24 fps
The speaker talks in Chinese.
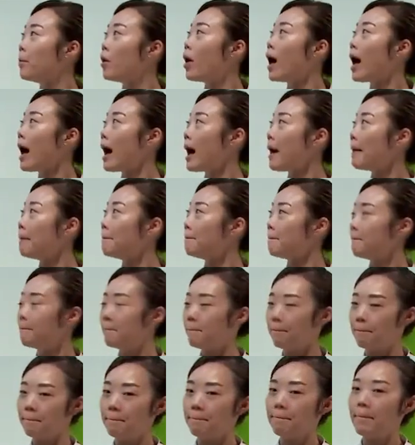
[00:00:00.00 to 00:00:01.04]
b a
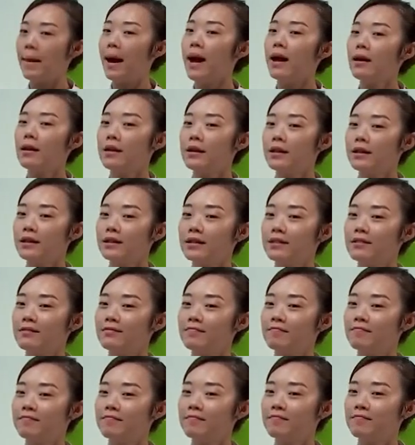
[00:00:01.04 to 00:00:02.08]
八。
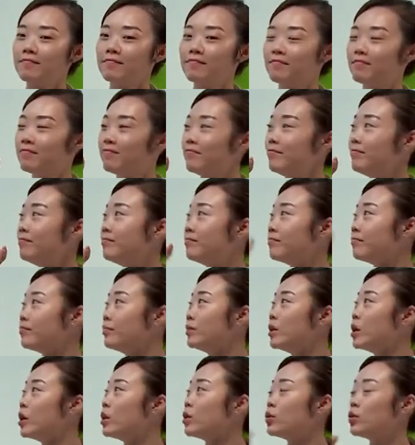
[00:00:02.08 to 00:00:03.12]

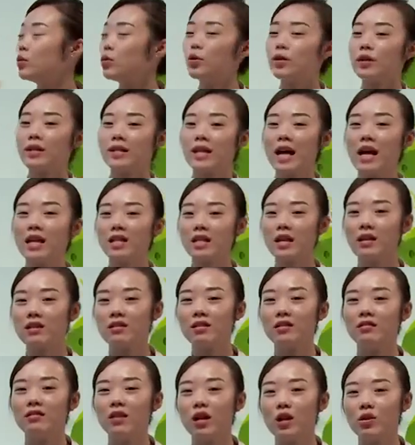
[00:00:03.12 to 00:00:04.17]
嗯，如果加上
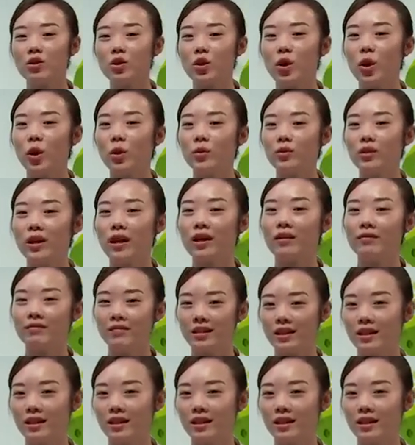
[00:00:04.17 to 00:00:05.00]
声调之后呢，